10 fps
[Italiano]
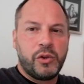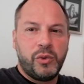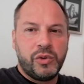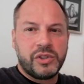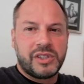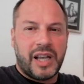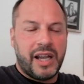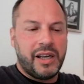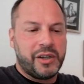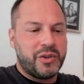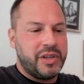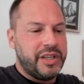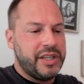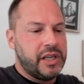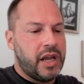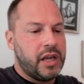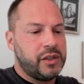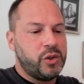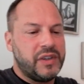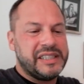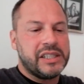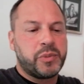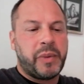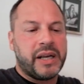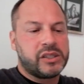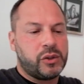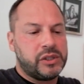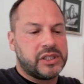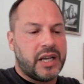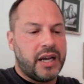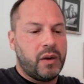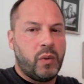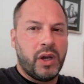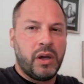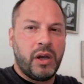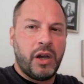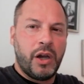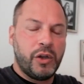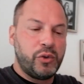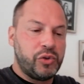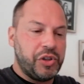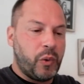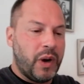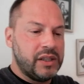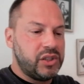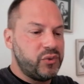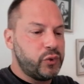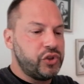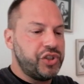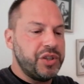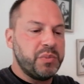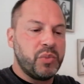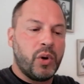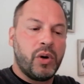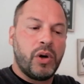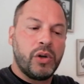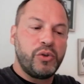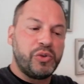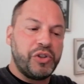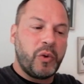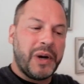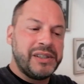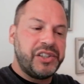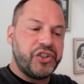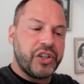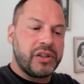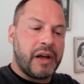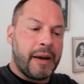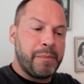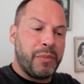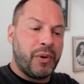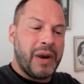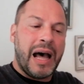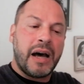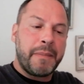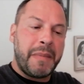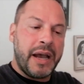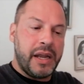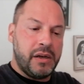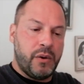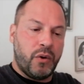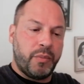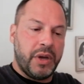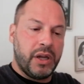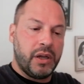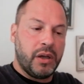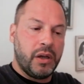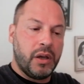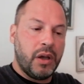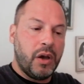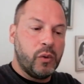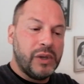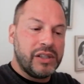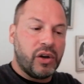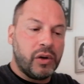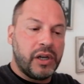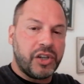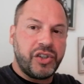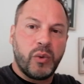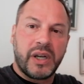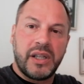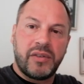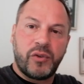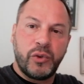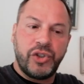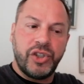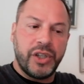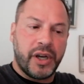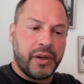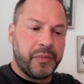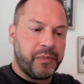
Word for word: Tu non sai le colline dove si è sparso il sangue. Tutti quanti fuggimmo, tutti quanti gettammo l'arma e il nome. Una donna ci guardava fuggire.